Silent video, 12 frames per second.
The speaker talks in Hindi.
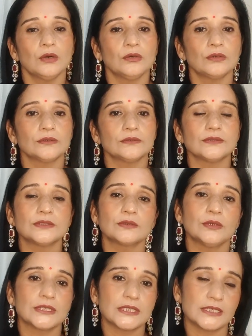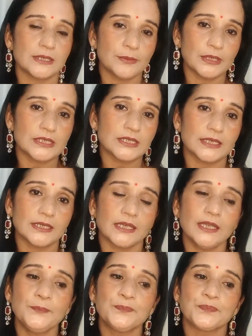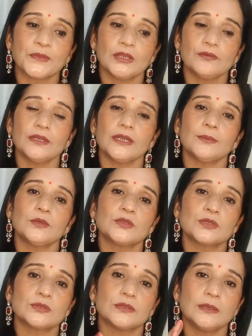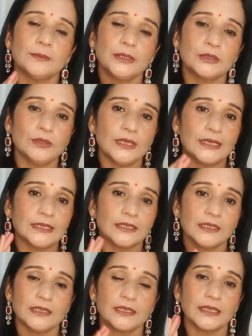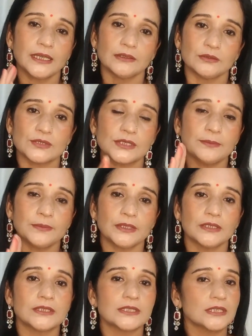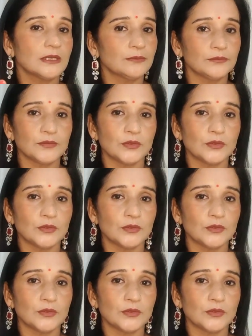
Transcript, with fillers: और इनको अच्छे से मिक्स करके फिर आपको बिल्कुल हल्के हल्के हाथों से अपने जैसे हम